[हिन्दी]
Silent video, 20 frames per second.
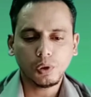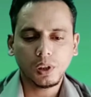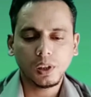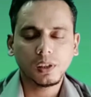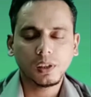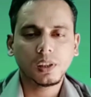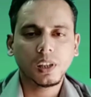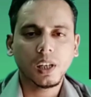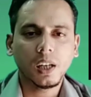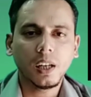
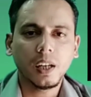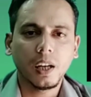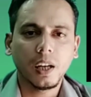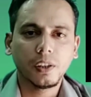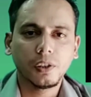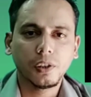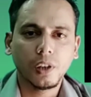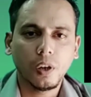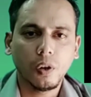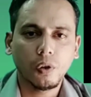तीसरा
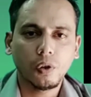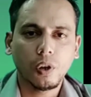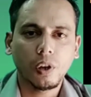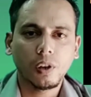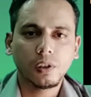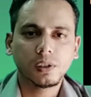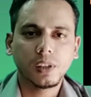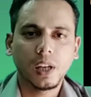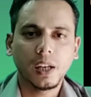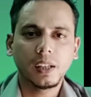येलो डॉलर
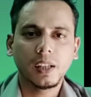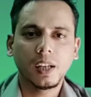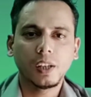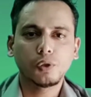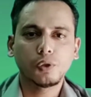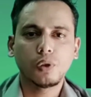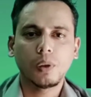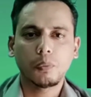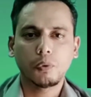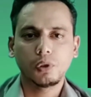साइन है
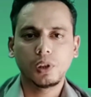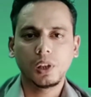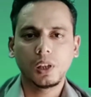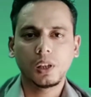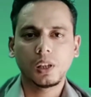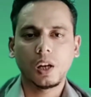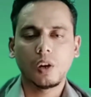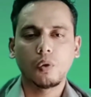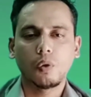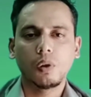जो आपको दिख
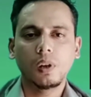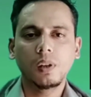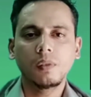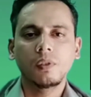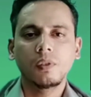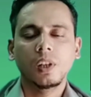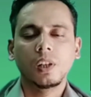रहा होगा